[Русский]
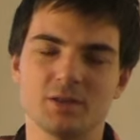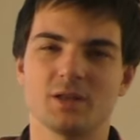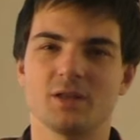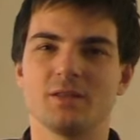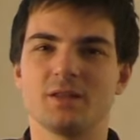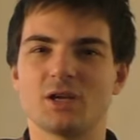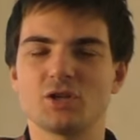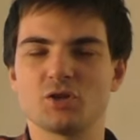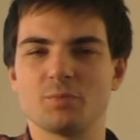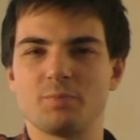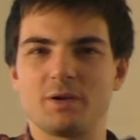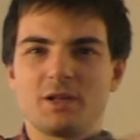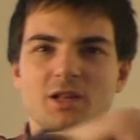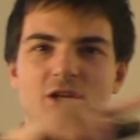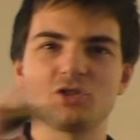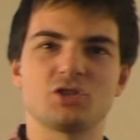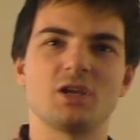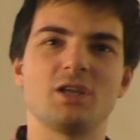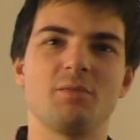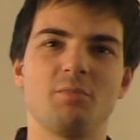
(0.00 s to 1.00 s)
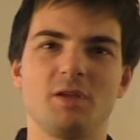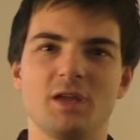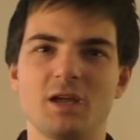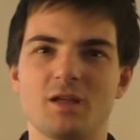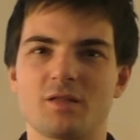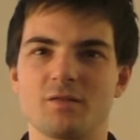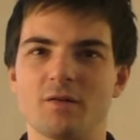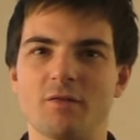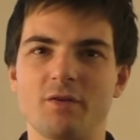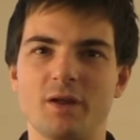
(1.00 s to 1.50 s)
это наше предложение
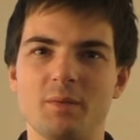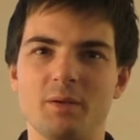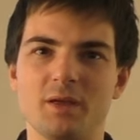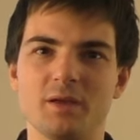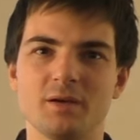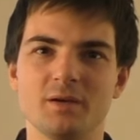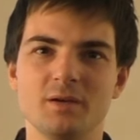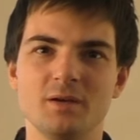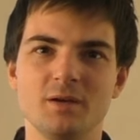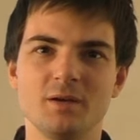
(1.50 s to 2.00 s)
меняется во времени.